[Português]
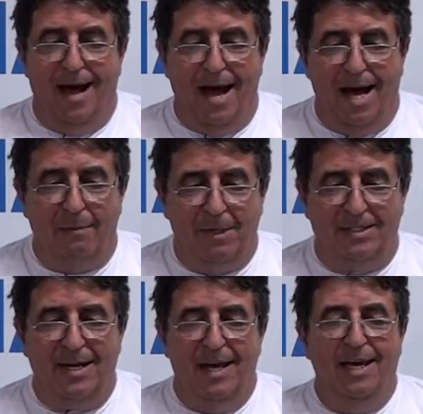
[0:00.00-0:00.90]

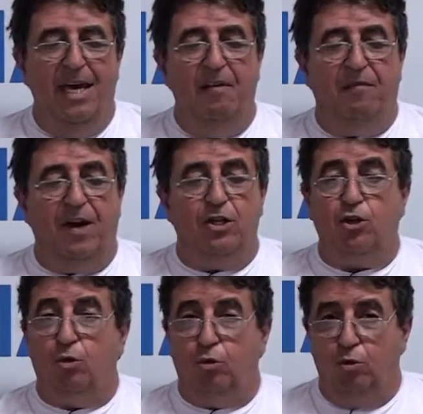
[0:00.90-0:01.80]
armas,
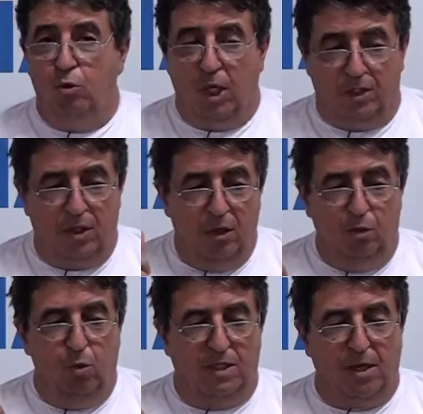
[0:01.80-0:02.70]
infraestruturas,
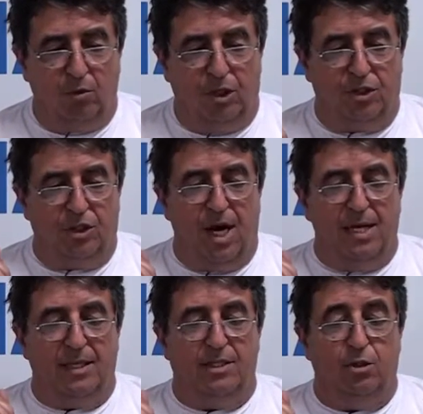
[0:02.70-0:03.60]
duas
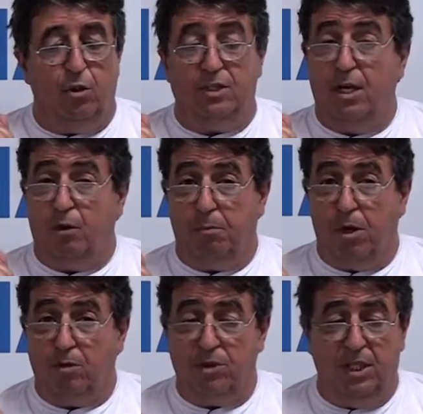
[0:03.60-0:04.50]
autoestradas e dois
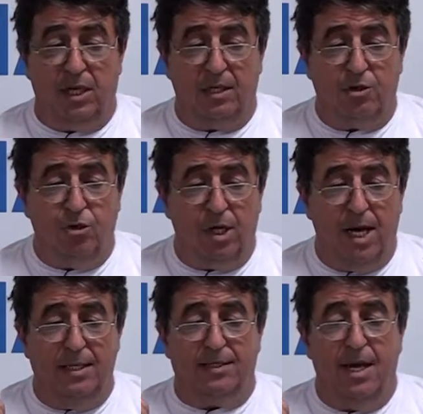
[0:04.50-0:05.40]
aeroportos
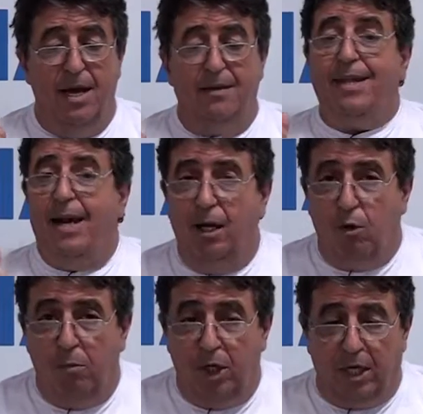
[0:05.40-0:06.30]
internacionais,
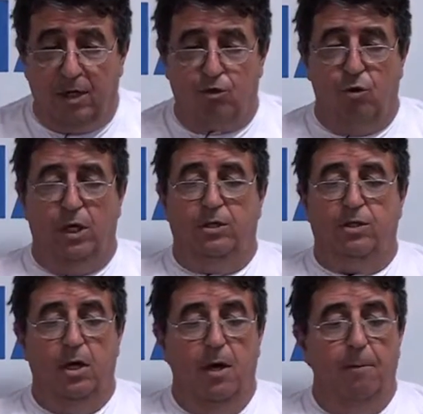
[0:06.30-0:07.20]
telecomunicações,